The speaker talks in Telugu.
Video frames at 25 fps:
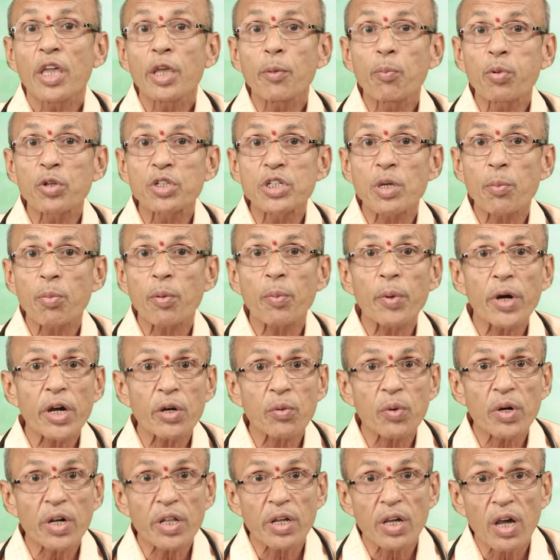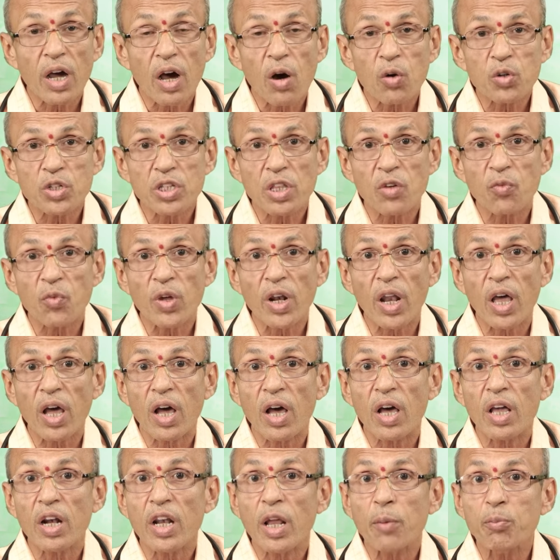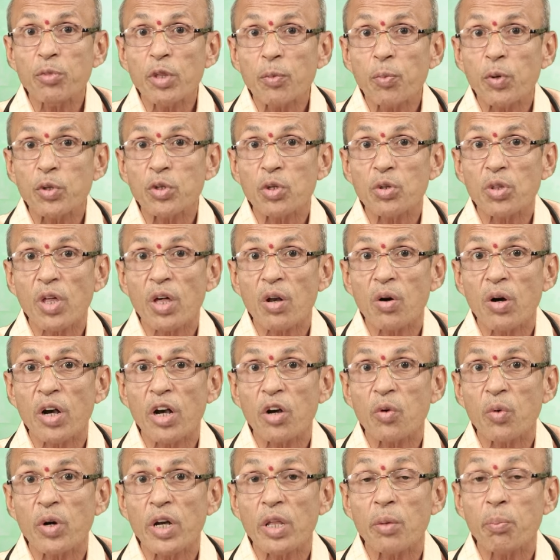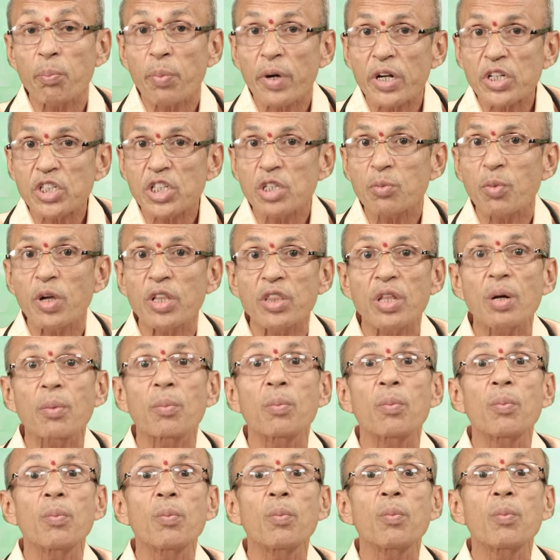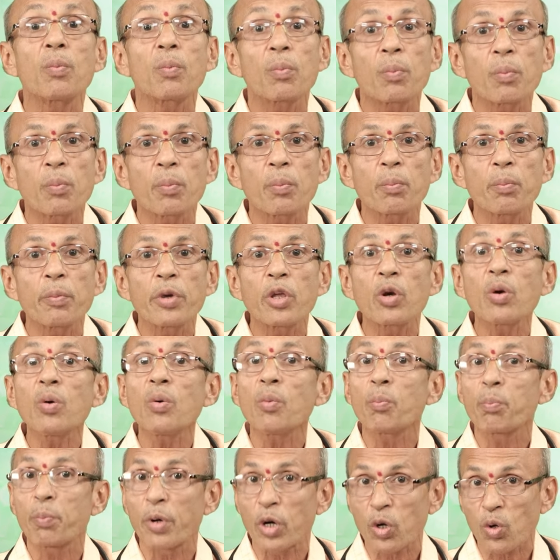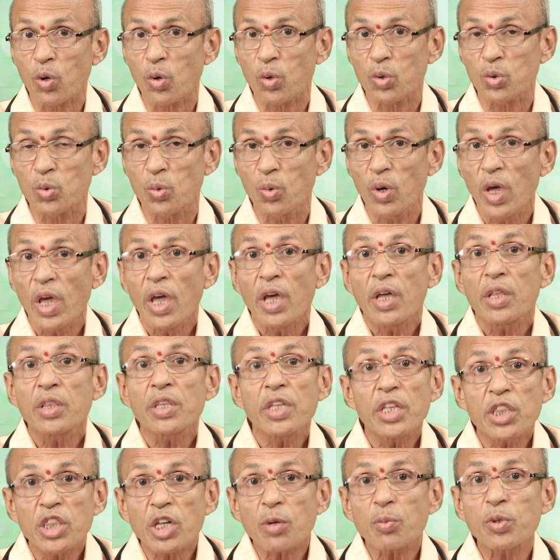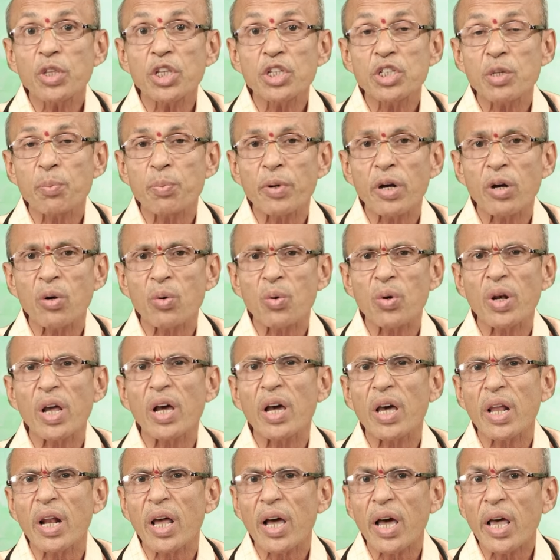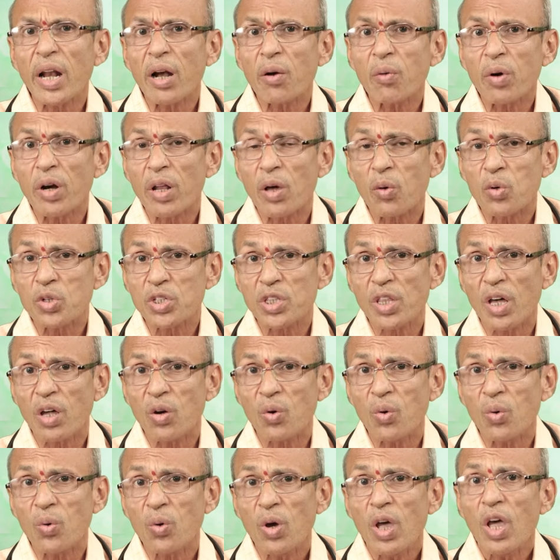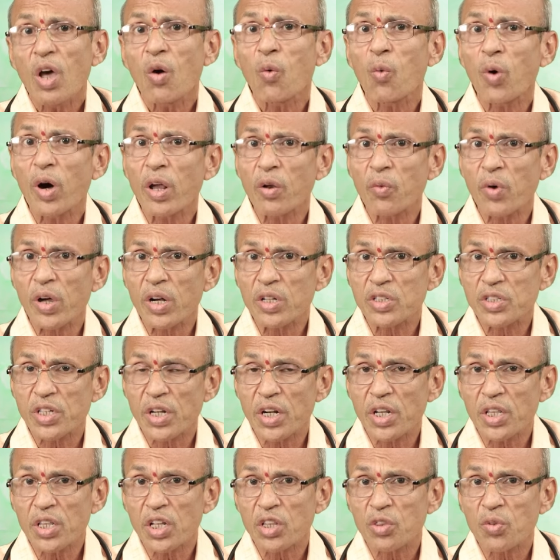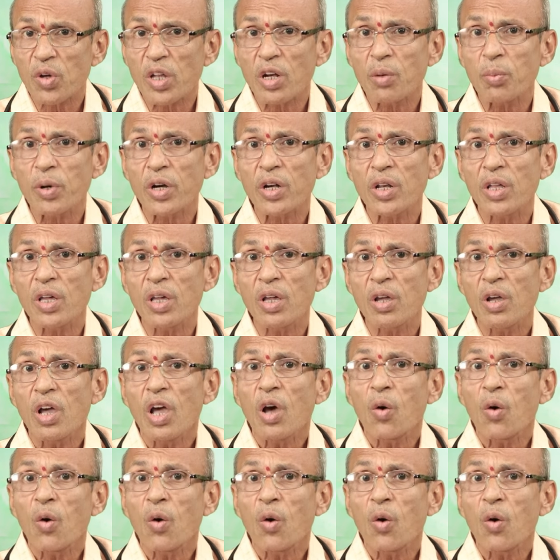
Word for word: ఇప్పుడు చెప్పబోయేటువంటి ఔషధం వల్ల లబ్ధి పొందుతారు అనేటువంటి పరిస్థితి మాత్రం మీరు పెట్టుకోవద్దు ఇంతకుముందు చెప్పినట్టు రకరకాలైనటువంటి ఔషధాలు వారి వారి శరీరతత్వాన్ని బట్టి